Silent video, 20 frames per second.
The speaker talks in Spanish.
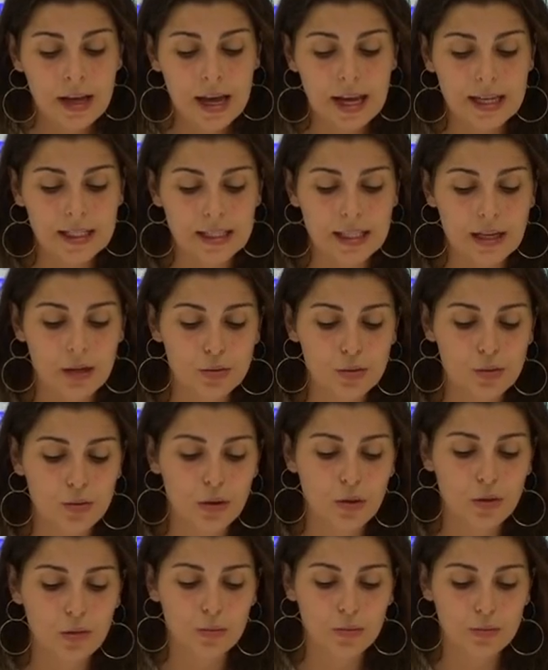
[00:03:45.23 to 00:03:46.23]
está un
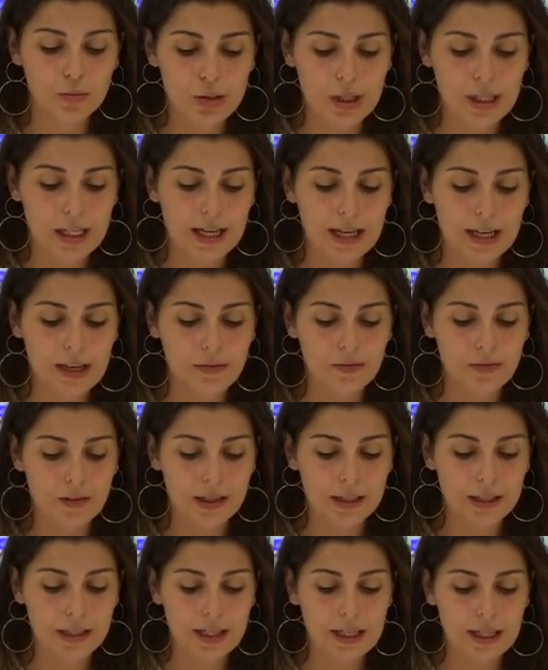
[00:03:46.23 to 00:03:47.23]
show musical
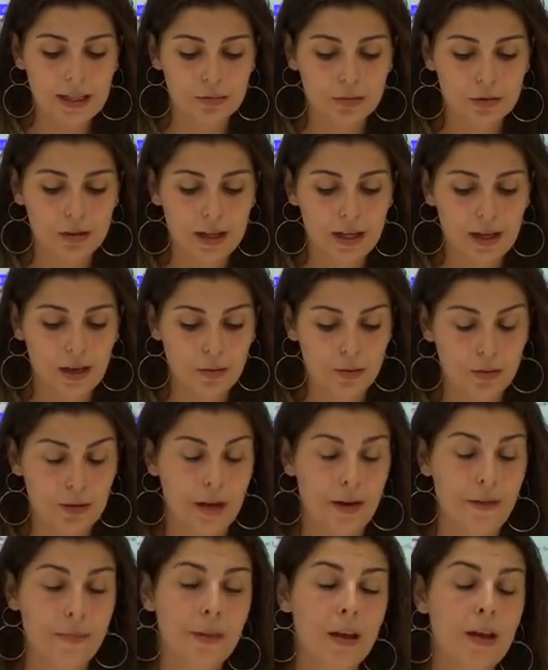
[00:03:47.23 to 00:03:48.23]
infantil de Mónica
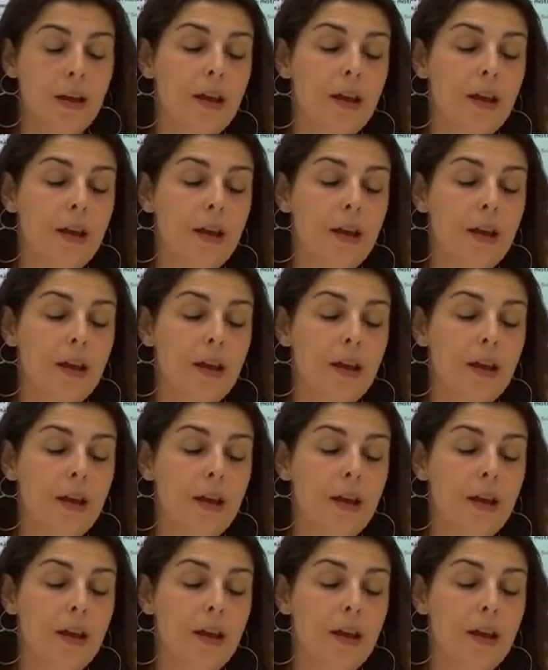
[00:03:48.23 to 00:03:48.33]
Duna.